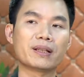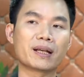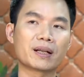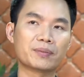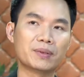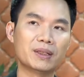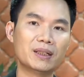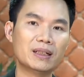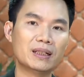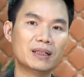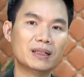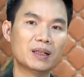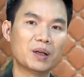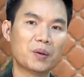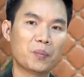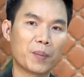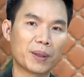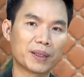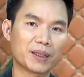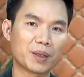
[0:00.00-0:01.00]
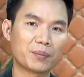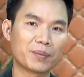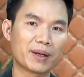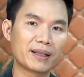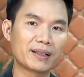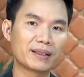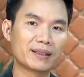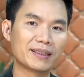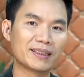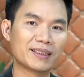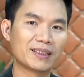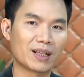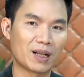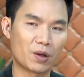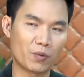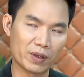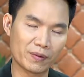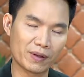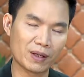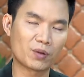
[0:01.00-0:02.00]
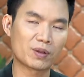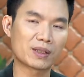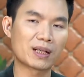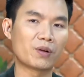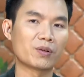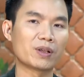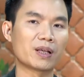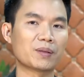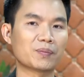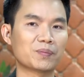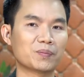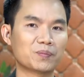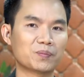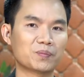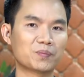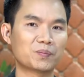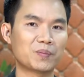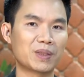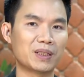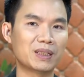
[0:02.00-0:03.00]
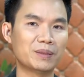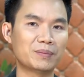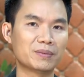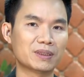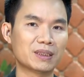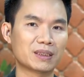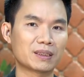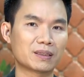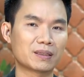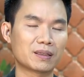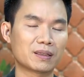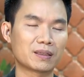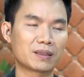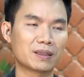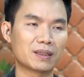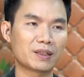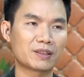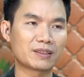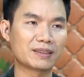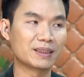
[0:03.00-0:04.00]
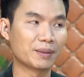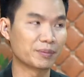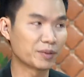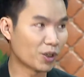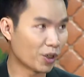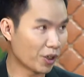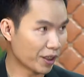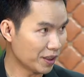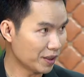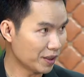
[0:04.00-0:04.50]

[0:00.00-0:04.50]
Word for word: ครับมันทำให้เอาไว้ว่าของเราเนี่ยมันเริ่มเสื่อมเรียกเสื่อมถอย